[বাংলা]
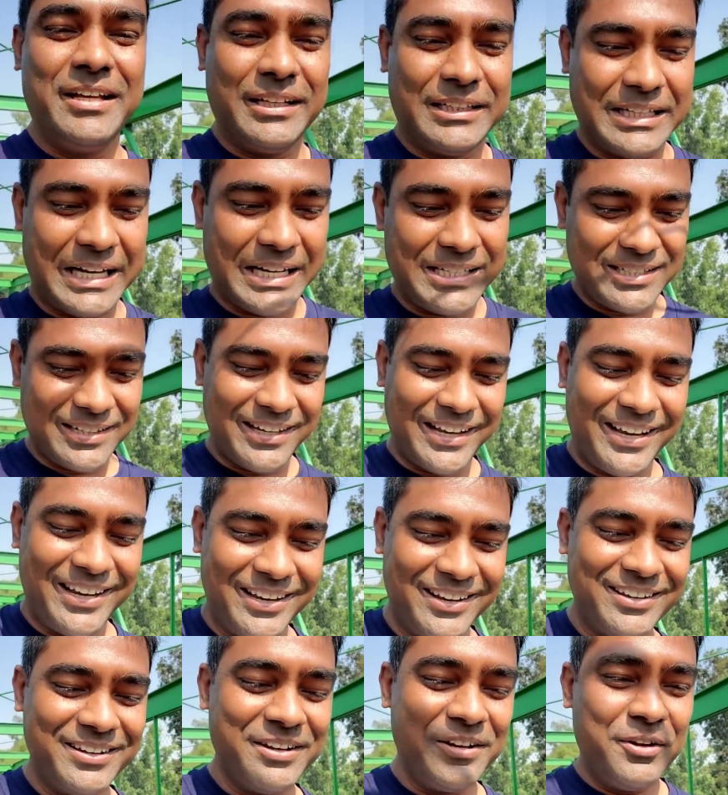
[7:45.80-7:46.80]
তাই সেটা
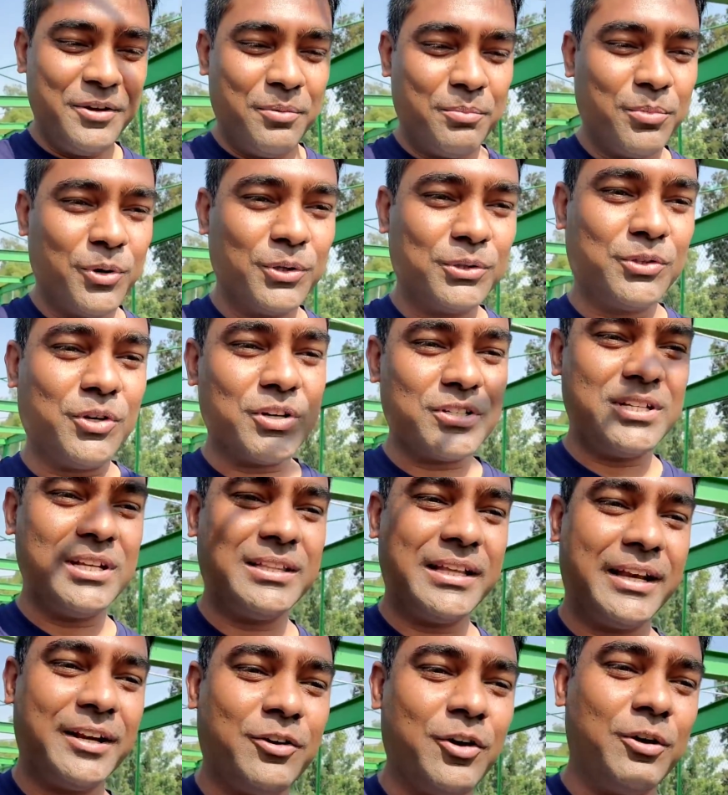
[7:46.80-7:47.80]
বহুত কষ্টে
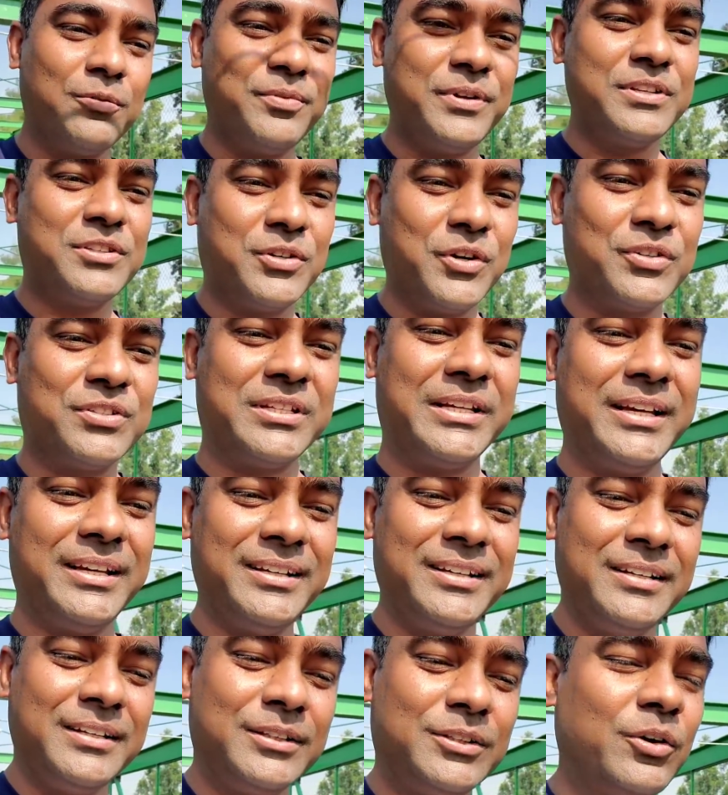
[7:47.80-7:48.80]
তারা কনভিন্স করছে
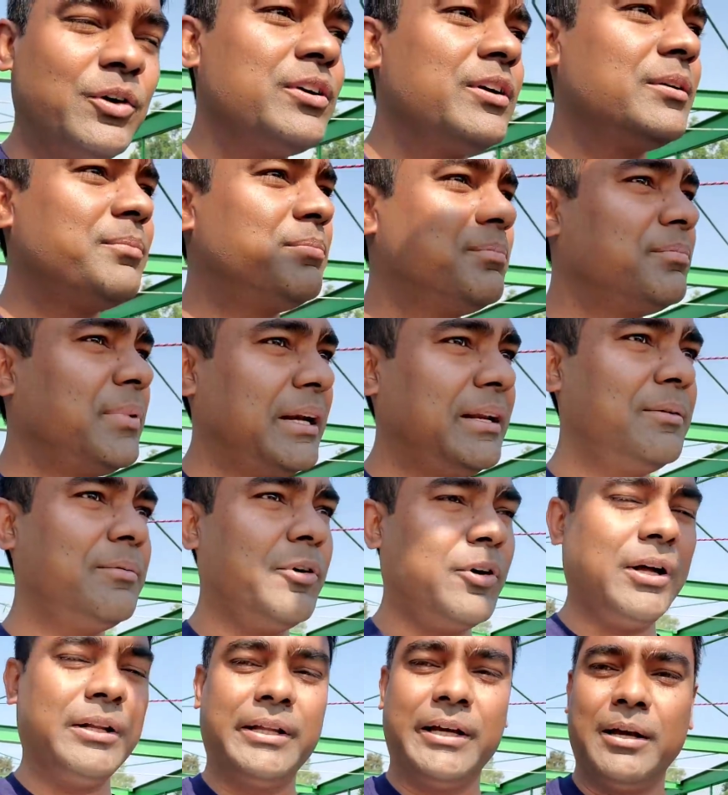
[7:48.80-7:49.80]
তো ওই মানে
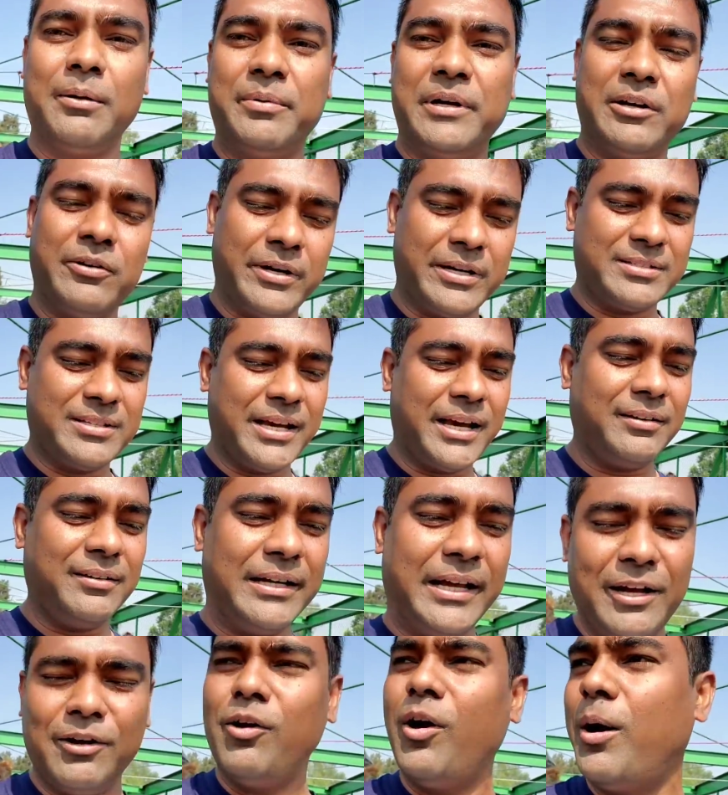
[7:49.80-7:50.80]
ওখান থেকে বের হয়েছে এখন
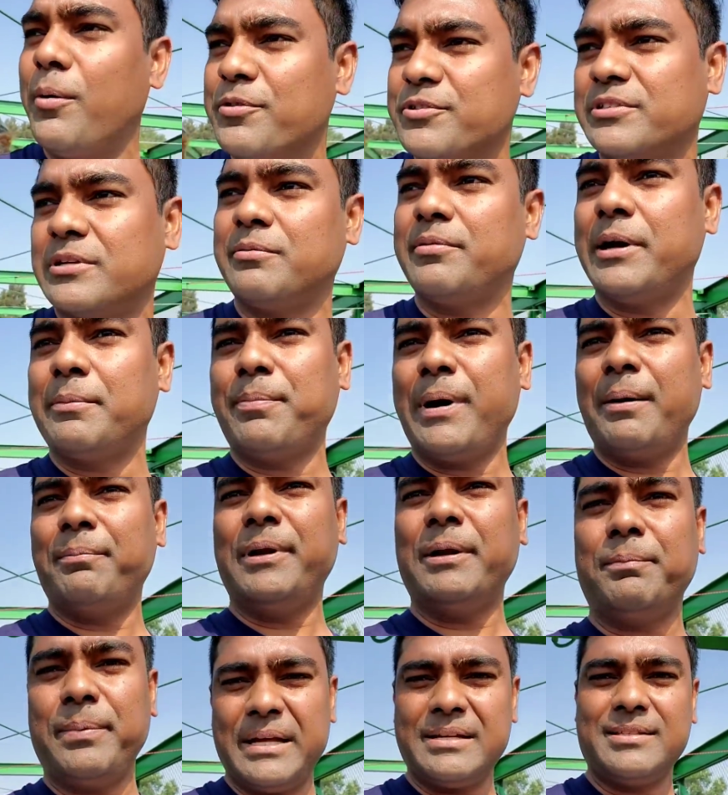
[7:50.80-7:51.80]
এই হলো অবস্থা ভাই
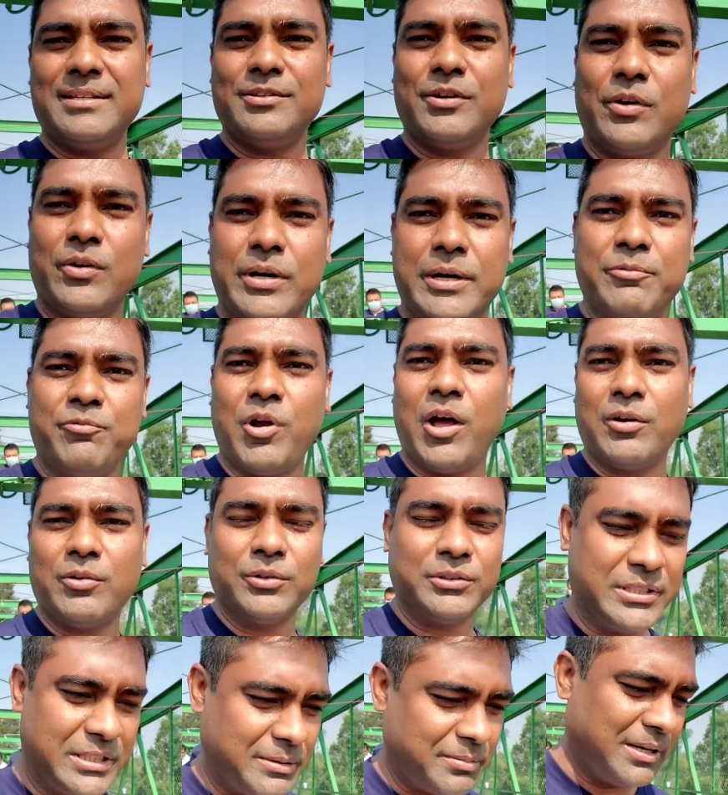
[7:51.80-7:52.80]
পাবলিক প্লেসে যখন এই ব্লক
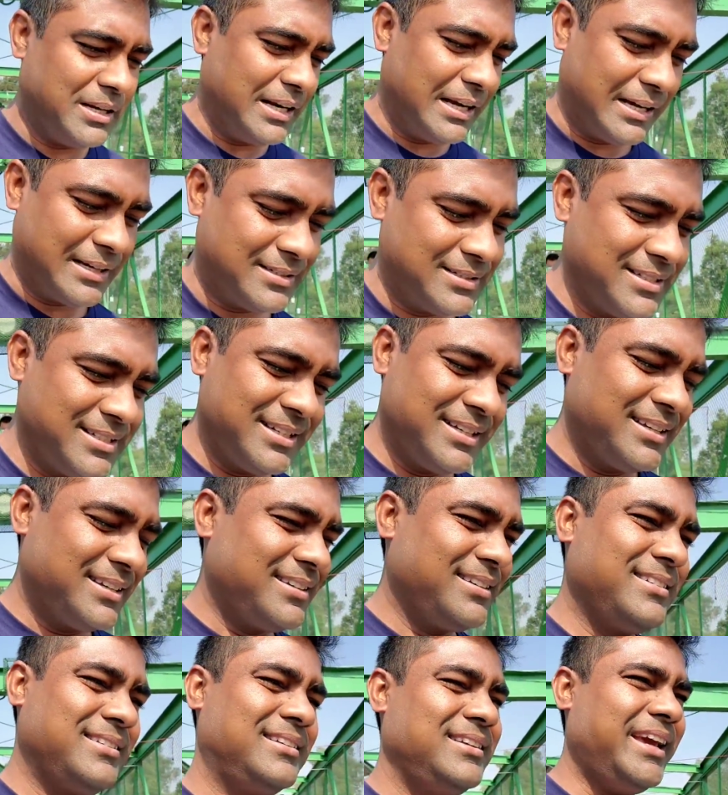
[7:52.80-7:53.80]
করতে যাবেন না
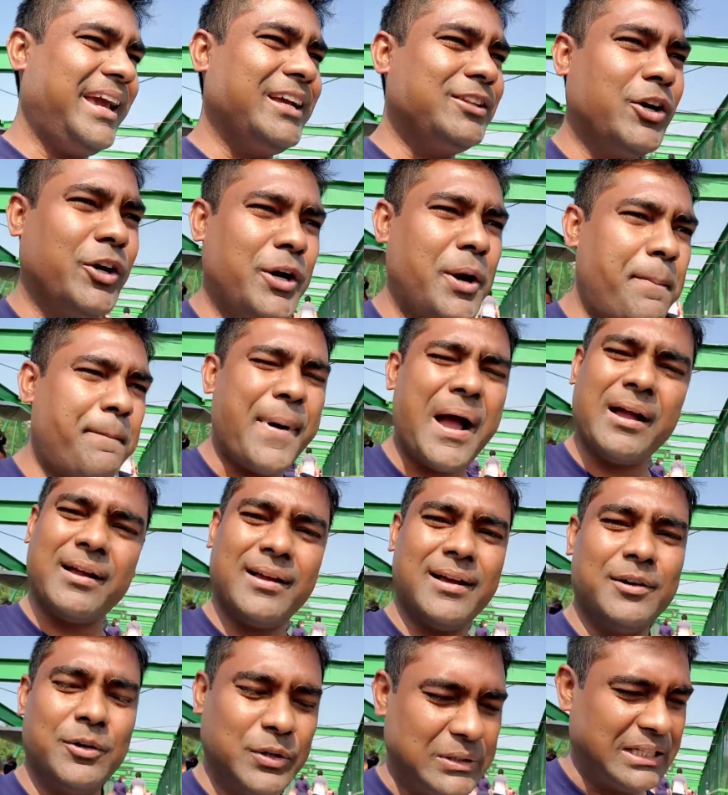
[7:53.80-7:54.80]
এই ধরনের
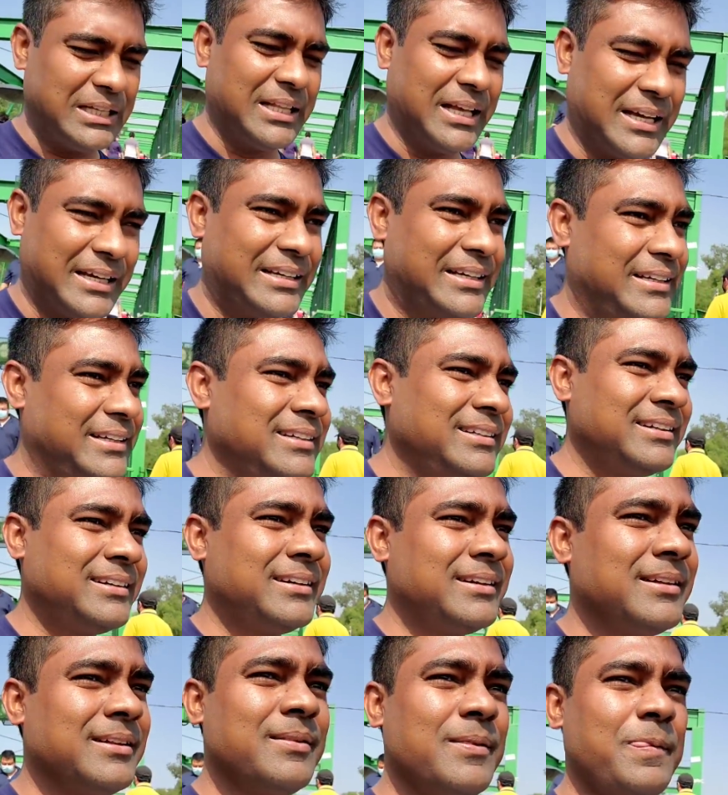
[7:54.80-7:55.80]
পাঙ্গা হতেই থাকে
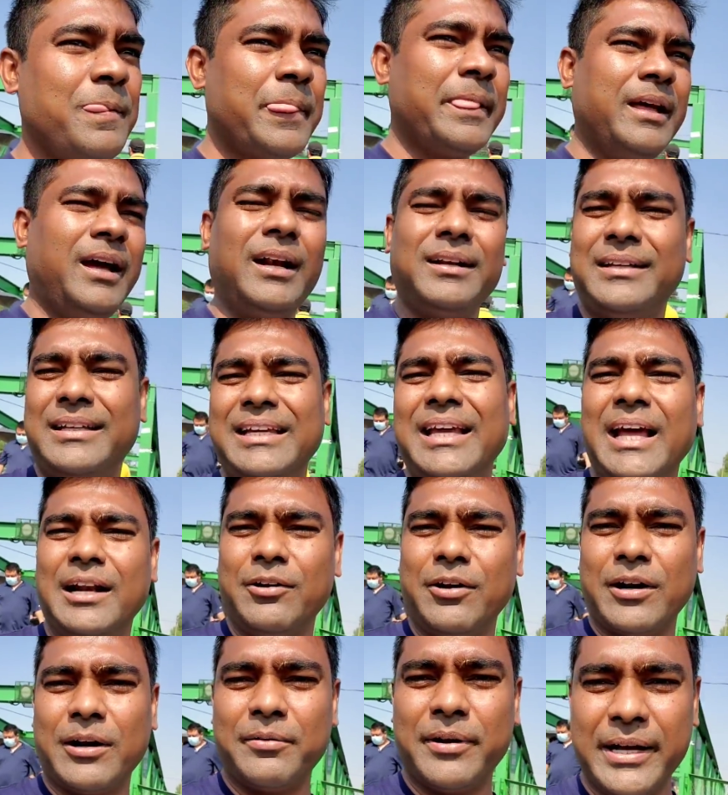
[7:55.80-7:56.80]
আমি কী আর
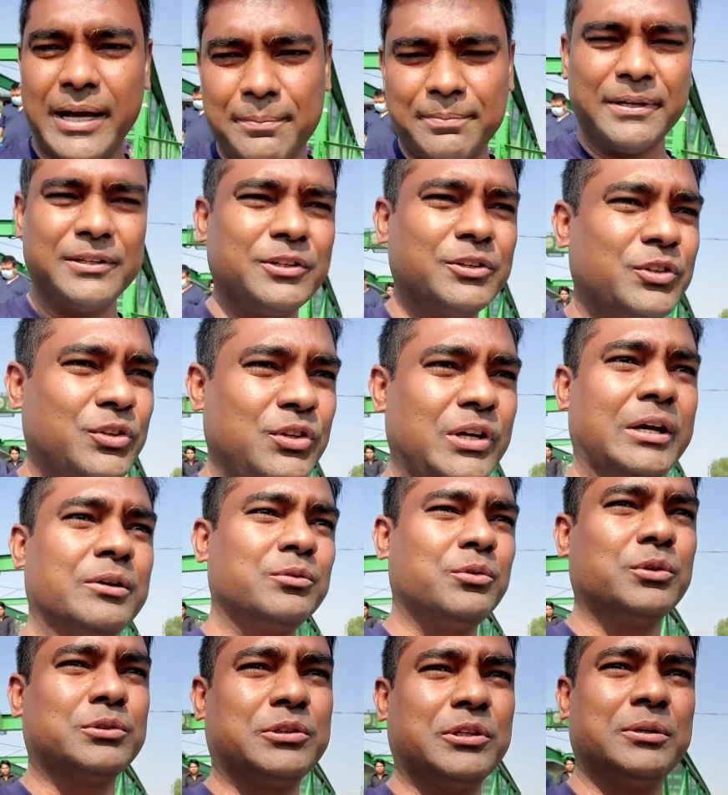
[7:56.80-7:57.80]
করা ভাই আপনাদের জন্য এখন
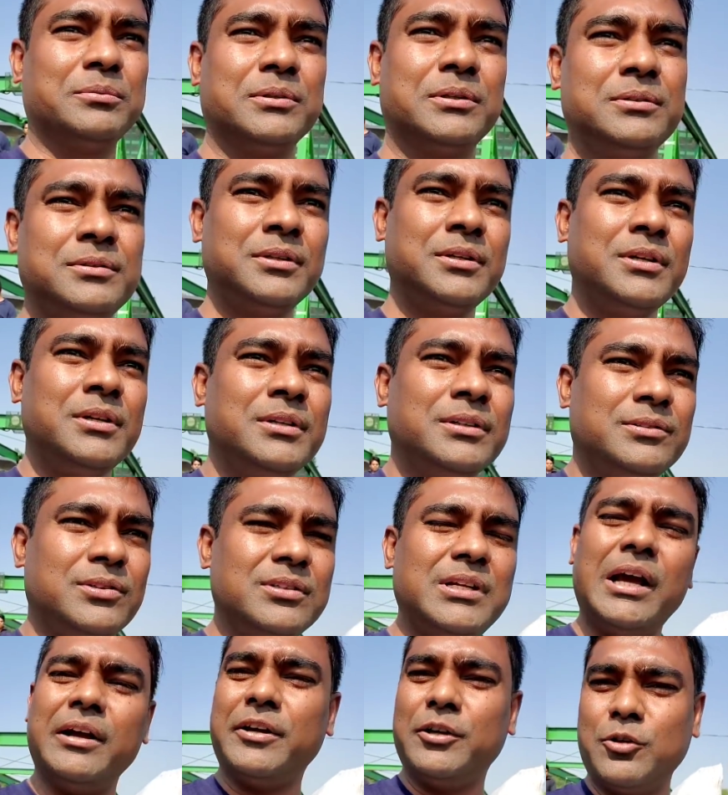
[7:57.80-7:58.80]
করতে হইব তো
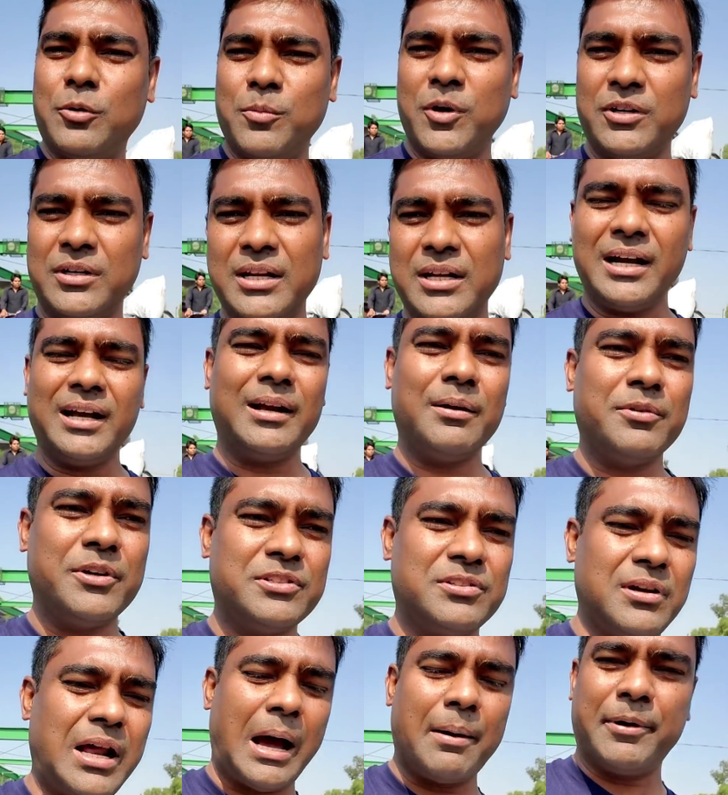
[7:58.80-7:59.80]
যাই একটু মনটা খারাপ
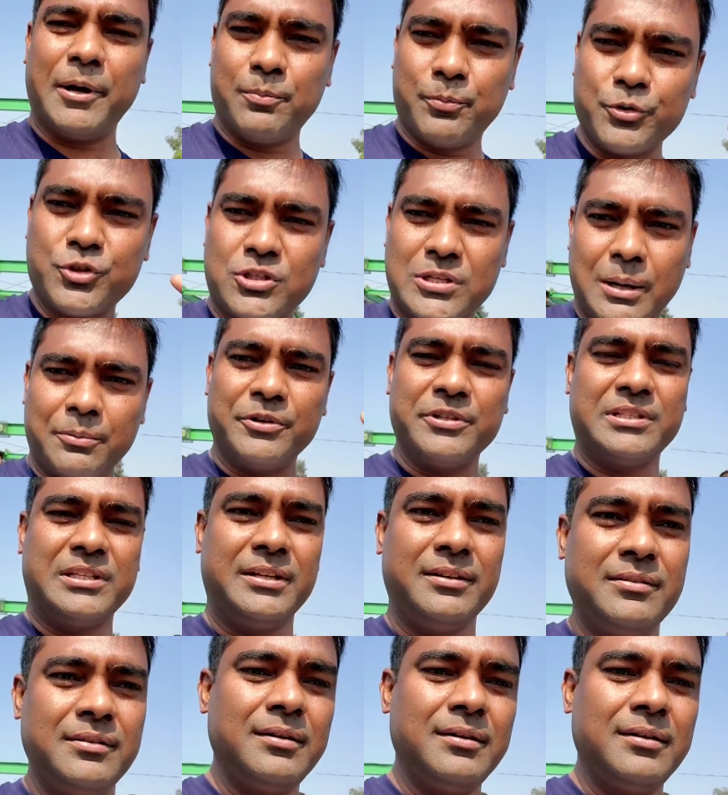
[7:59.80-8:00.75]
হয়েছিল আবার বুস্ট আপ হয়েছি